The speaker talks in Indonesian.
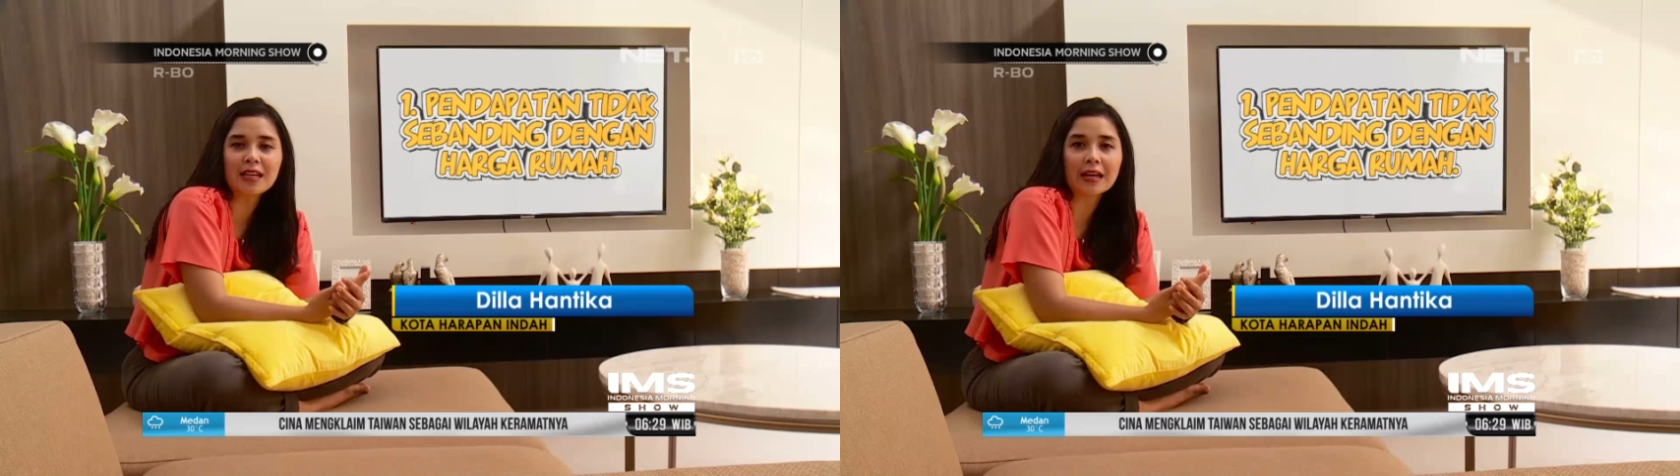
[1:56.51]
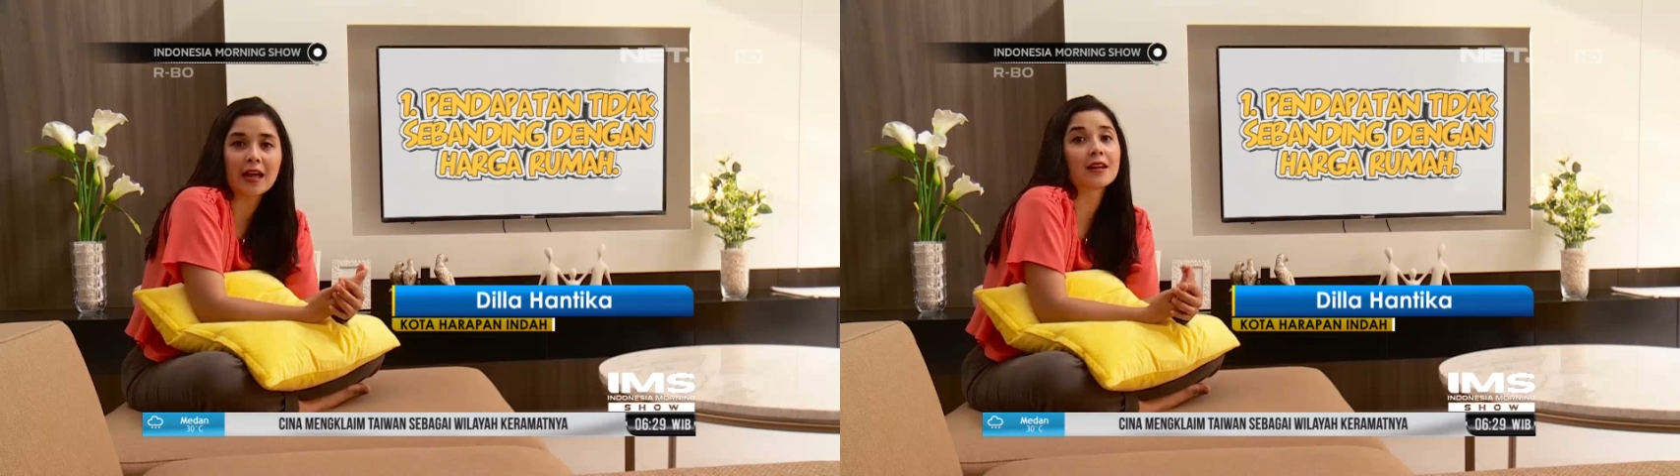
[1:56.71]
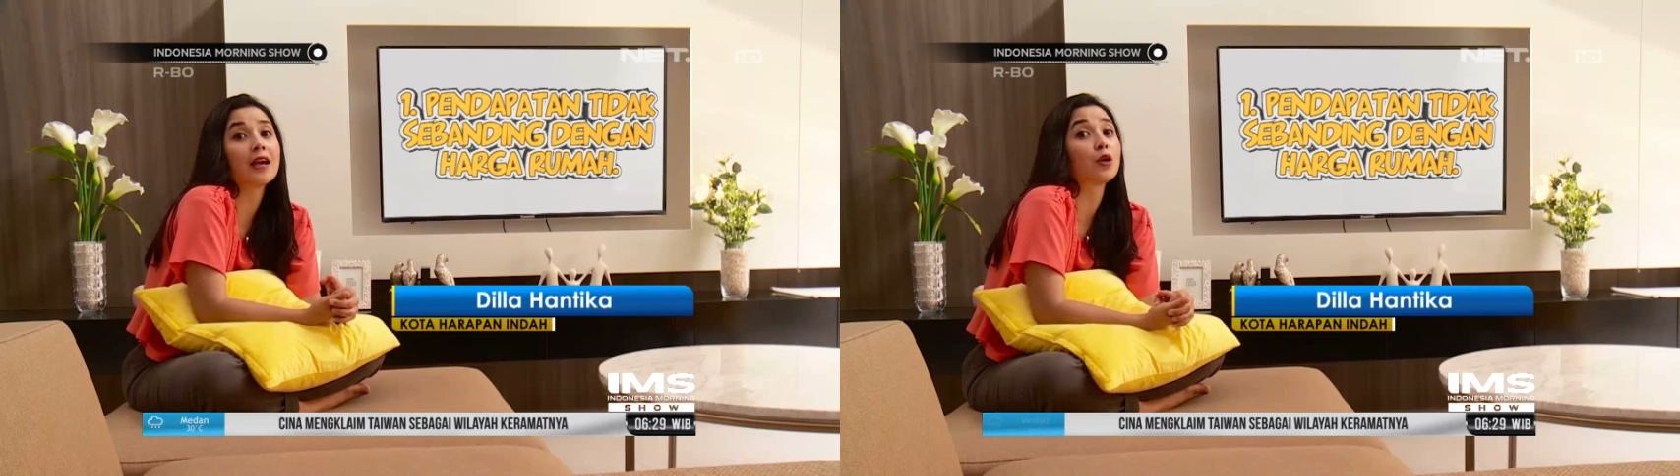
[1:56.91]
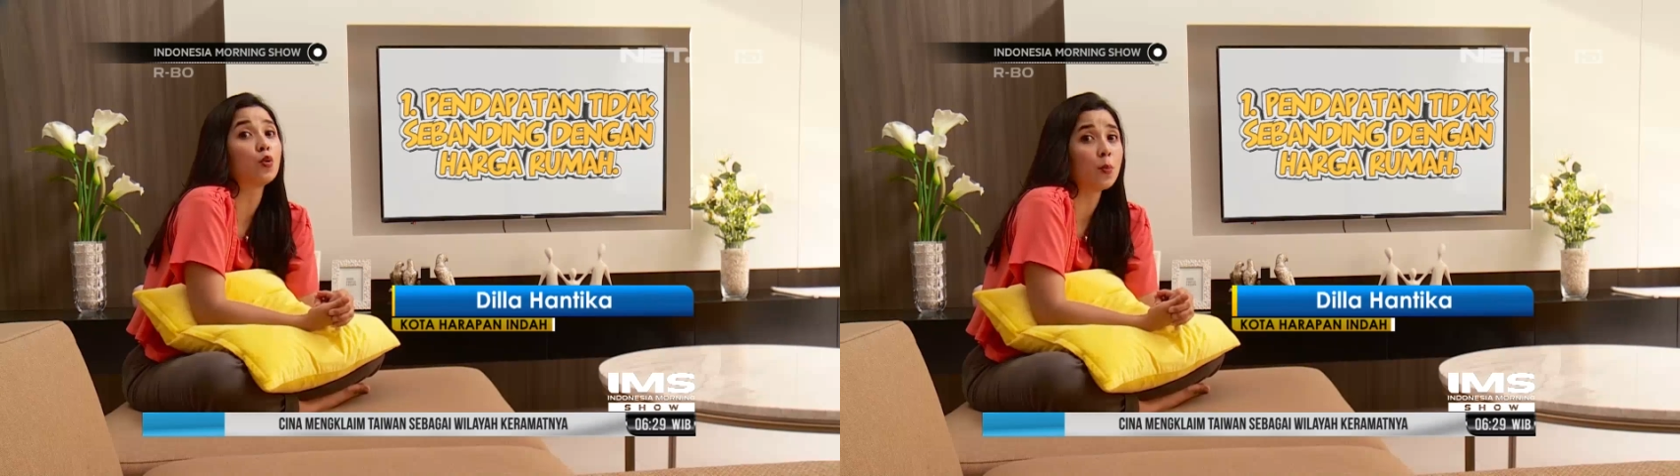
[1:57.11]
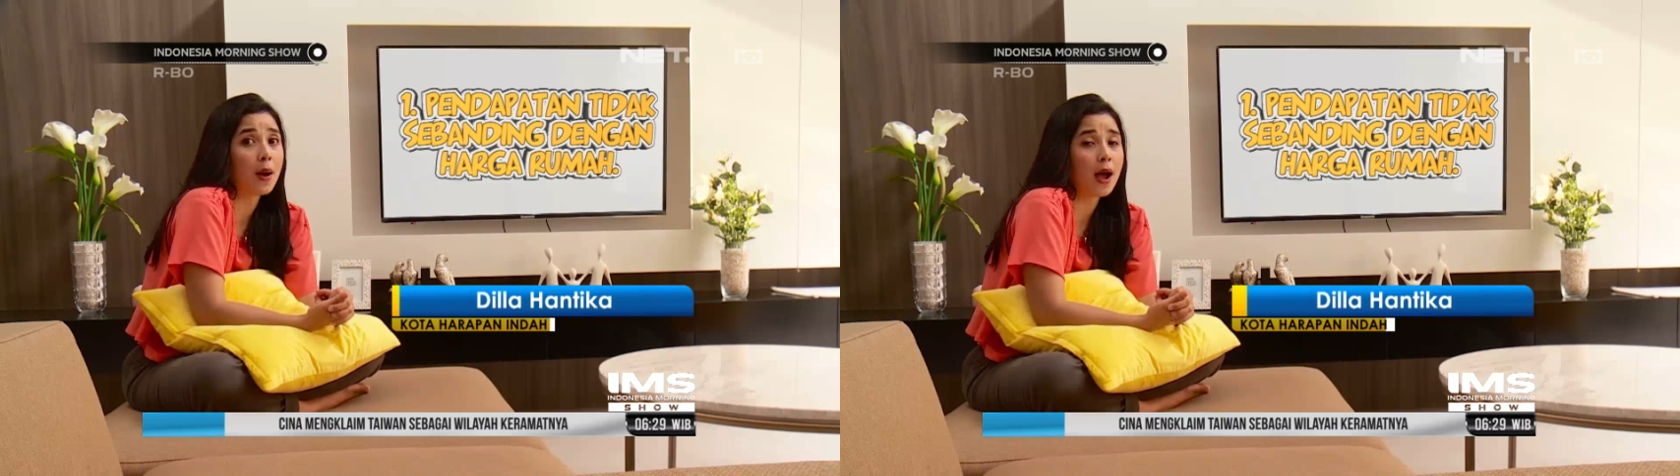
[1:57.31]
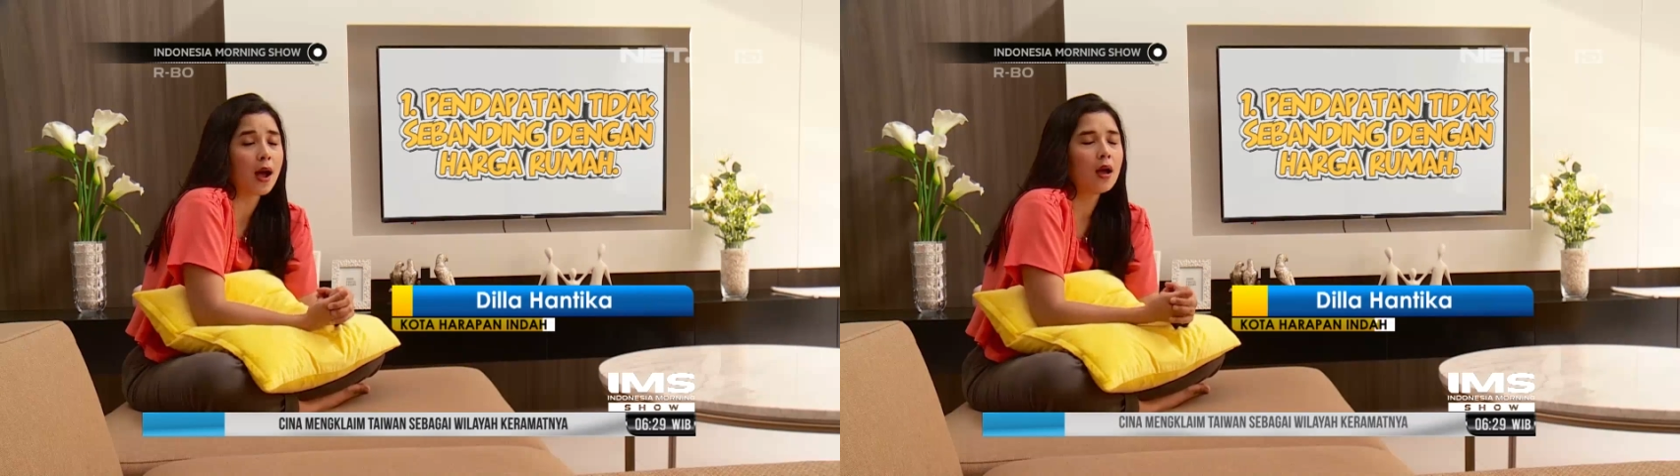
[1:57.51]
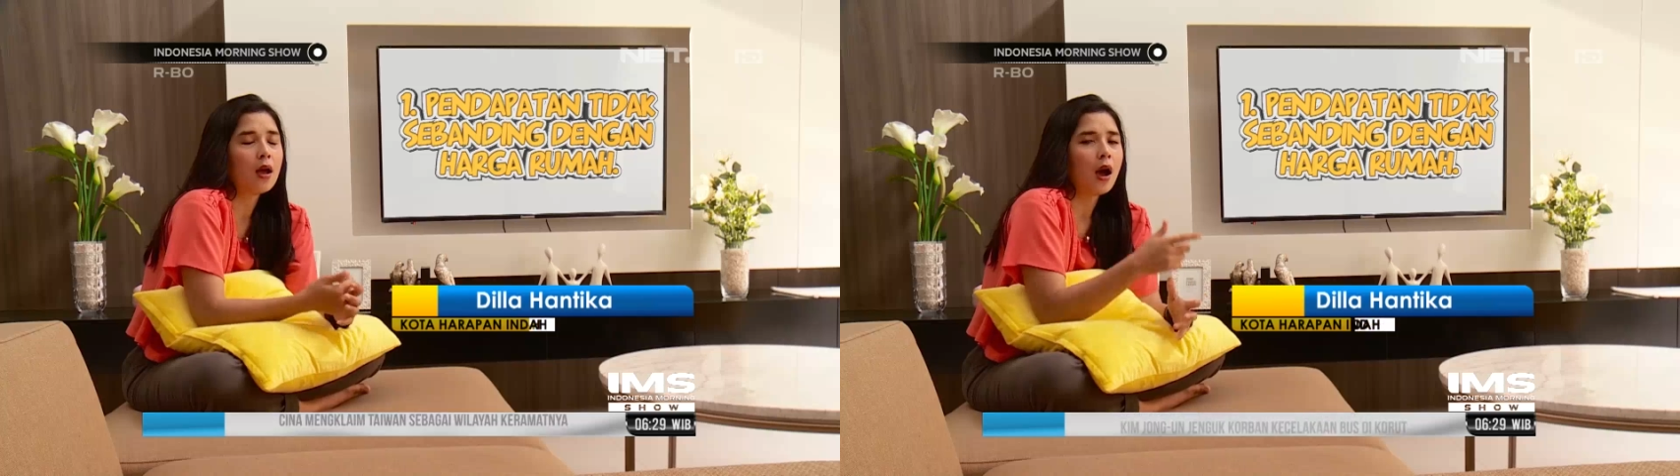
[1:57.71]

dengan harga rumah